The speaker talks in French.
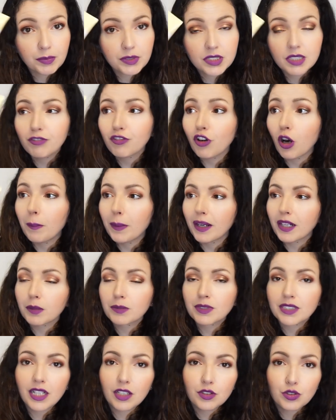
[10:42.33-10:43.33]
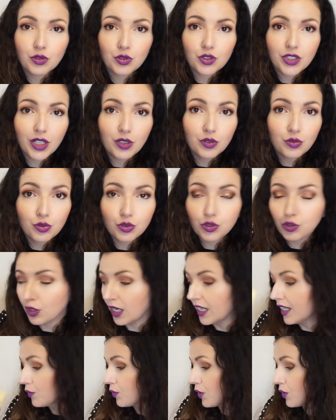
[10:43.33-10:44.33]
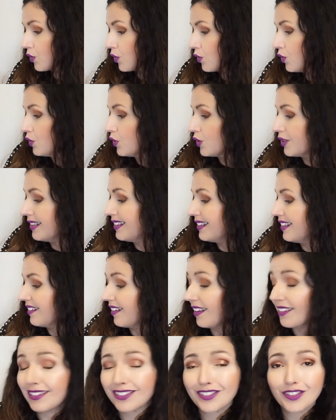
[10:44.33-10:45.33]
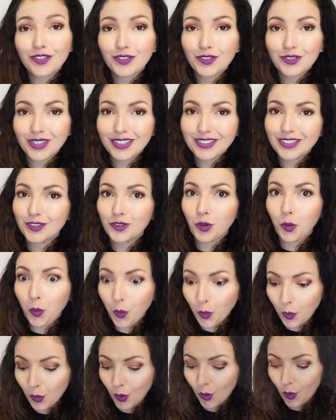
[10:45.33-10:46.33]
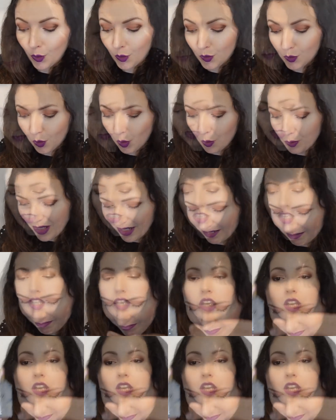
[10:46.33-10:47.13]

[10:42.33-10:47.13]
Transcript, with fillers: petit format comme ça de gel douche à la noix de coco de chez Desert Essence, donc ça c'est trop, trop bien.